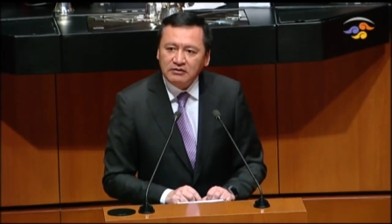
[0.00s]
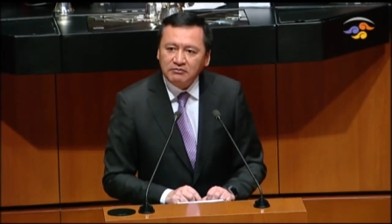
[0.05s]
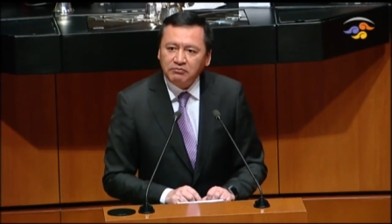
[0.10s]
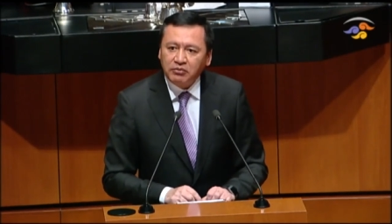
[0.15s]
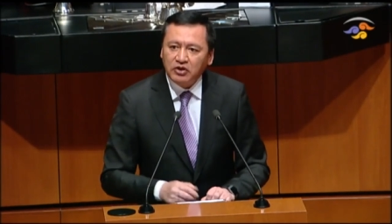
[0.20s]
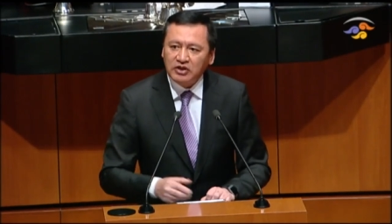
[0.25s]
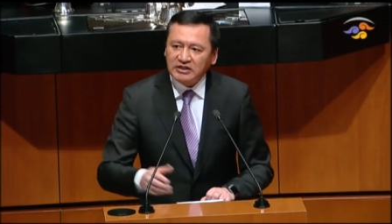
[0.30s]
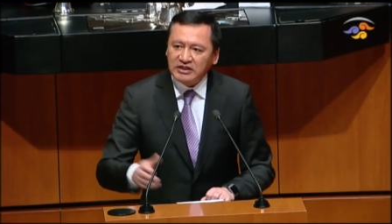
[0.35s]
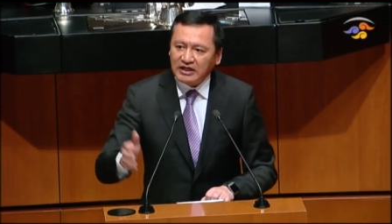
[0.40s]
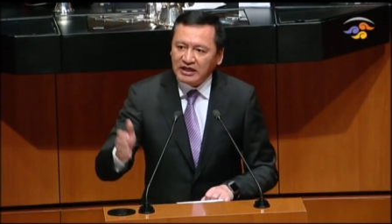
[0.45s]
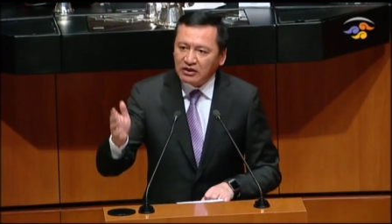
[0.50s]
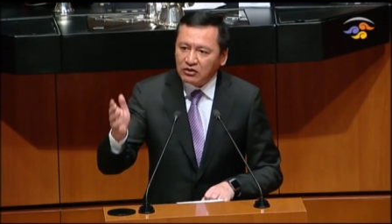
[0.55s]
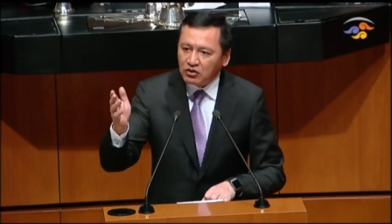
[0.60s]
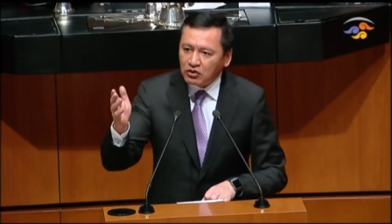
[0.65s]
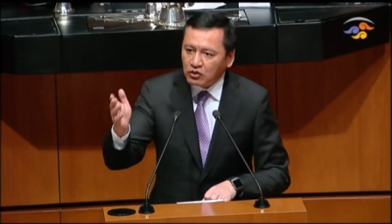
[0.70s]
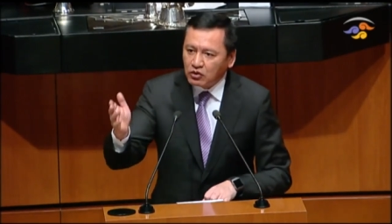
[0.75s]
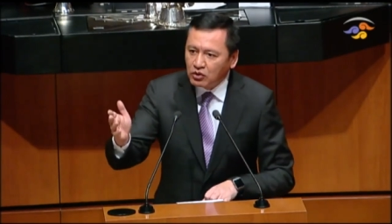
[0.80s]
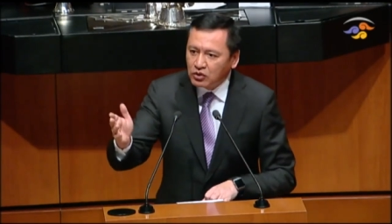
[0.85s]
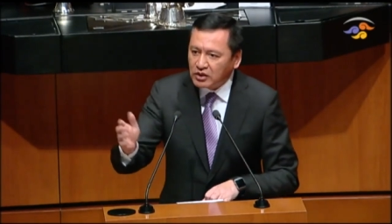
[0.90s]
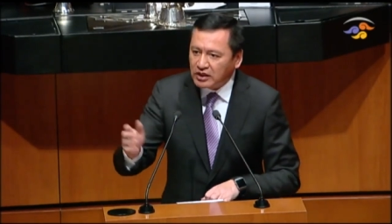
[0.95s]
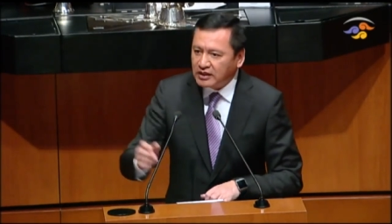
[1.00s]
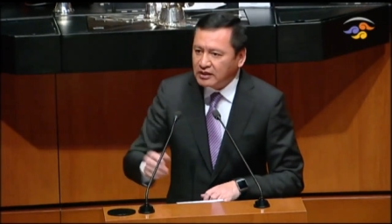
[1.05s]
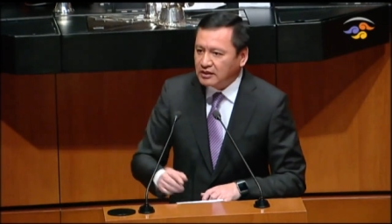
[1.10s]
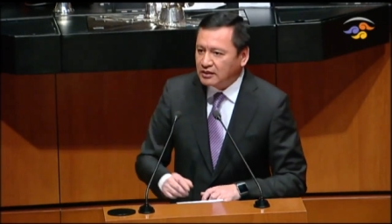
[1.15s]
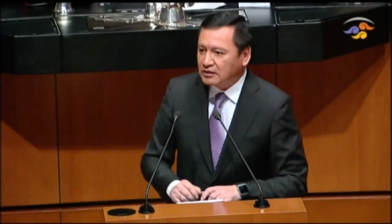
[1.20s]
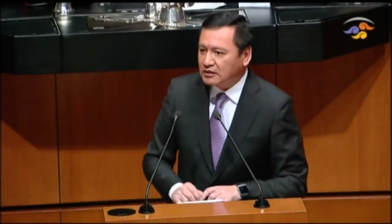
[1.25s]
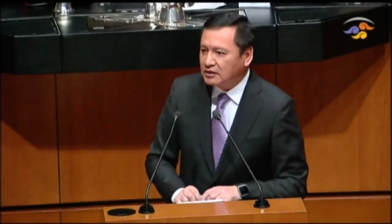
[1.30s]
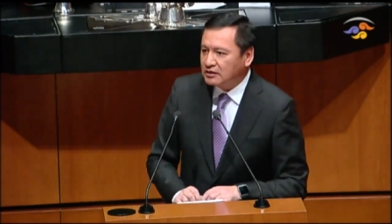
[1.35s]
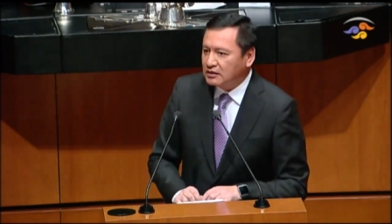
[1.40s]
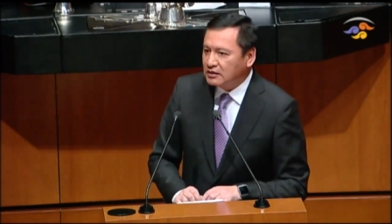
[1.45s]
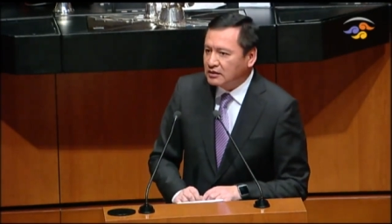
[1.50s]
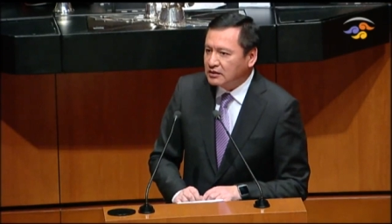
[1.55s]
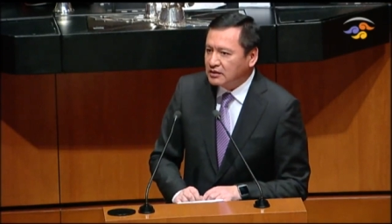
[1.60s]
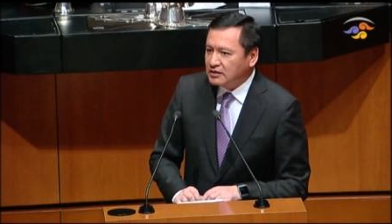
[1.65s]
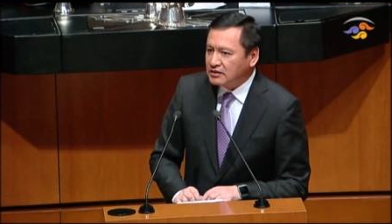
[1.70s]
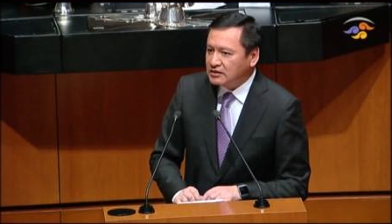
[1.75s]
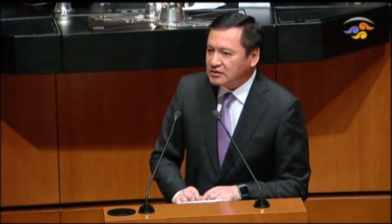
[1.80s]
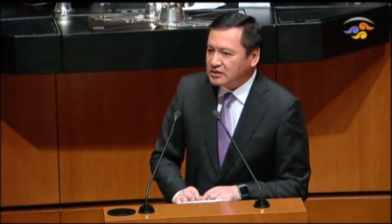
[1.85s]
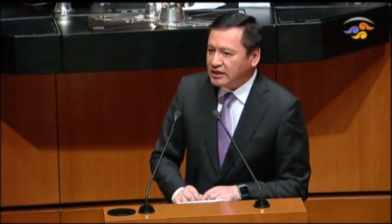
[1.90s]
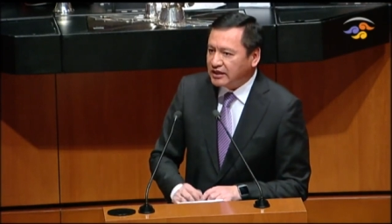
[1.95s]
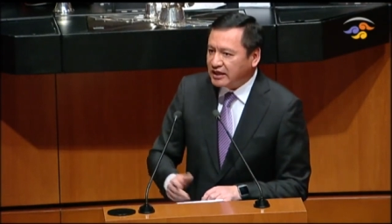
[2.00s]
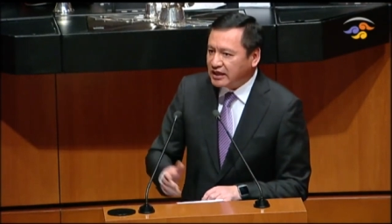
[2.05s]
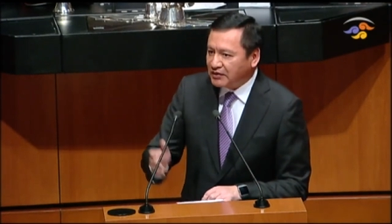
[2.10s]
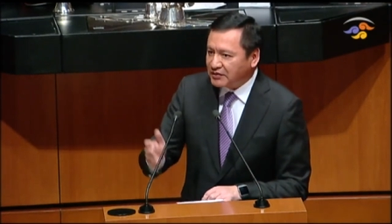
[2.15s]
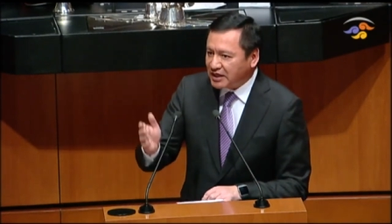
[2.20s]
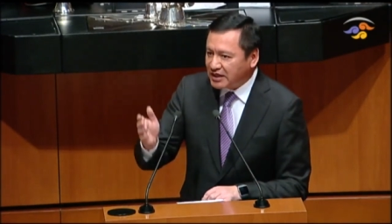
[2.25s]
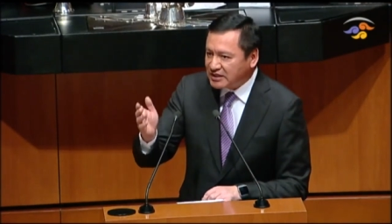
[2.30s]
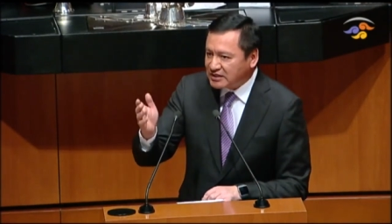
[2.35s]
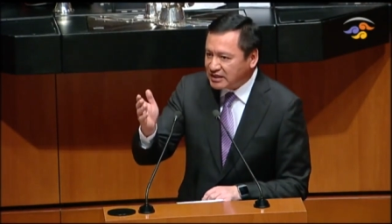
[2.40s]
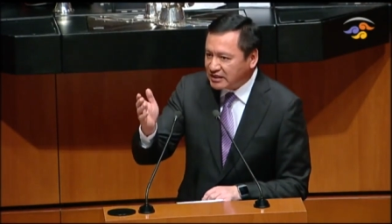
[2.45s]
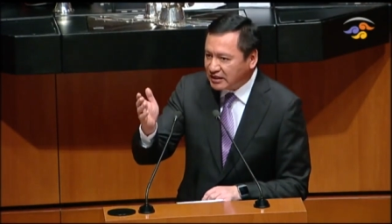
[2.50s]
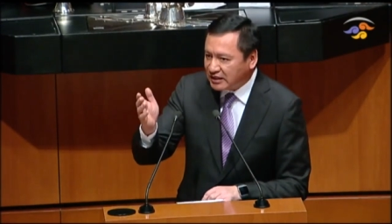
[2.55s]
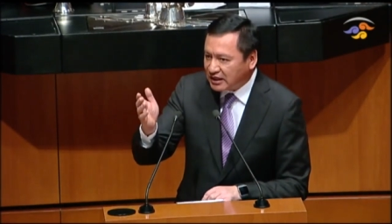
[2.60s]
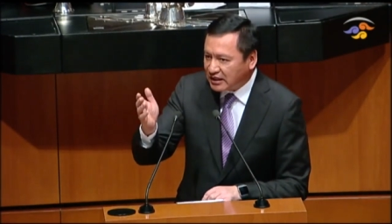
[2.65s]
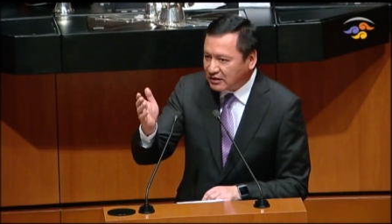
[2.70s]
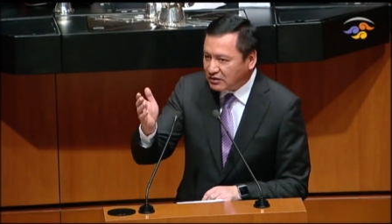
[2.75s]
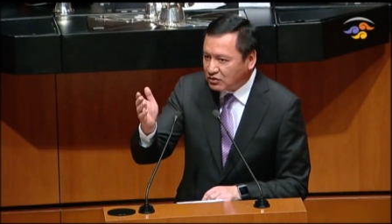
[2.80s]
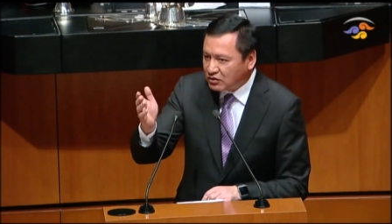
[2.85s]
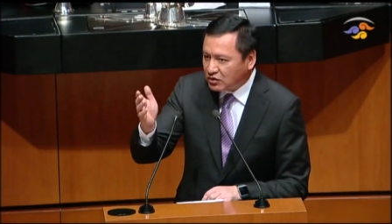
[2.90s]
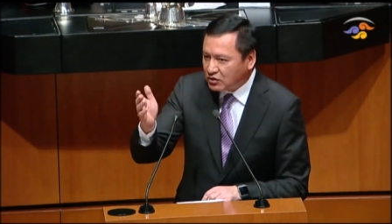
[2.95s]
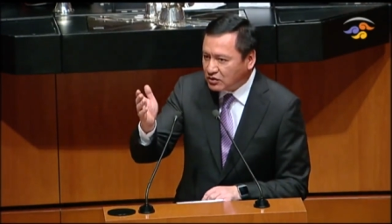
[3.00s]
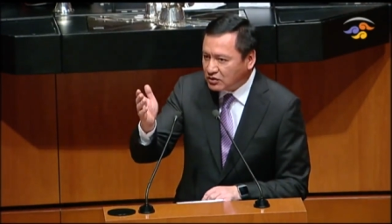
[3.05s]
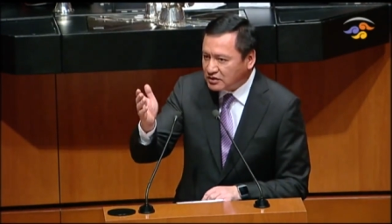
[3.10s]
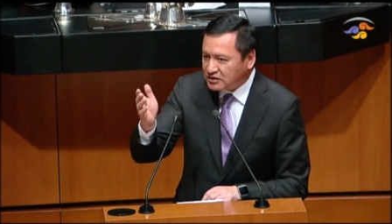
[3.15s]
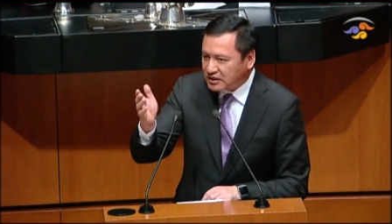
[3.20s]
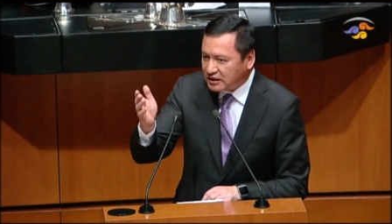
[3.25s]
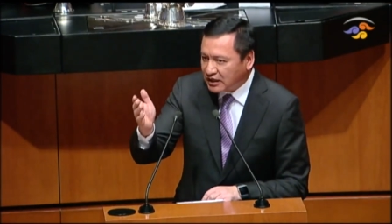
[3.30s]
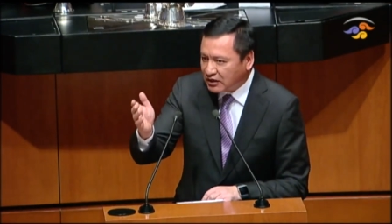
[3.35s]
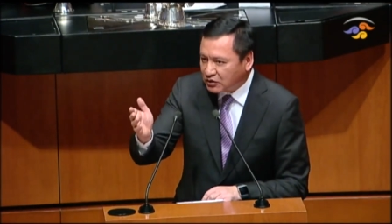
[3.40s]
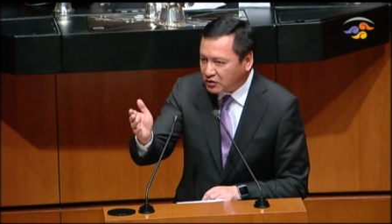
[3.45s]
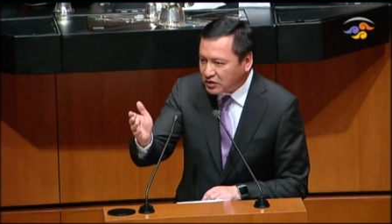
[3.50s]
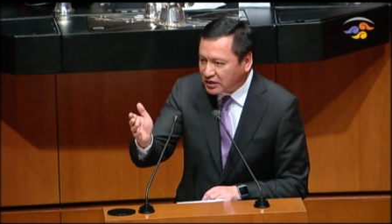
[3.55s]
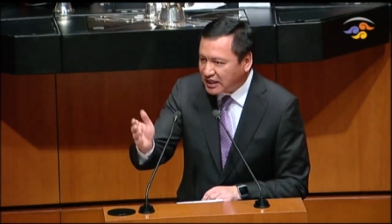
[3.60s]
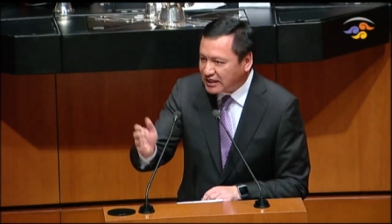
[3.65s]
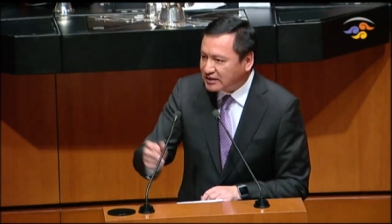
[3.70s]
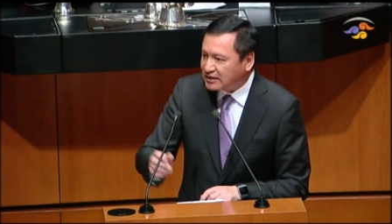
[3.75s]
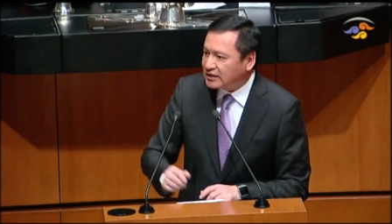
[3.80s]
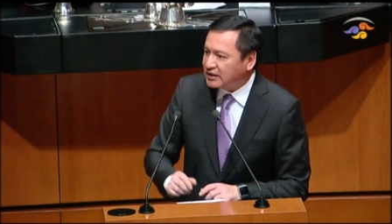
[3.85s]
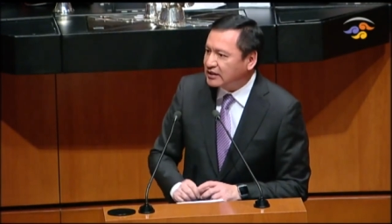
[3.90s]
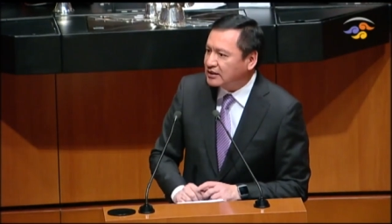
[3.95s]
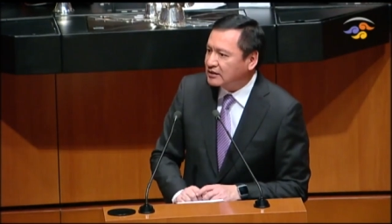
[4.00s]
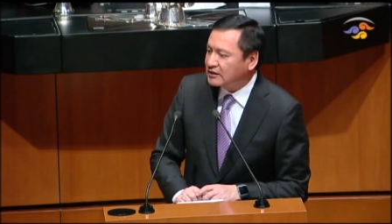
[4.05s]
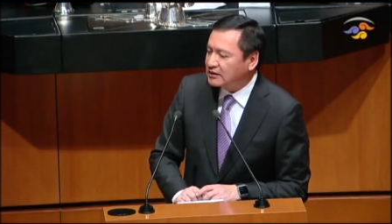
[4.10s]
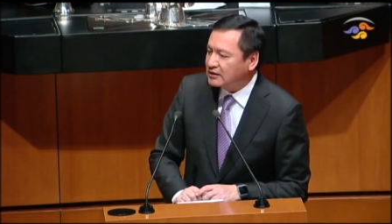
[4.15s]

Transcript: por el senador Curi, sé que habrá de señalarlo el senador Dante,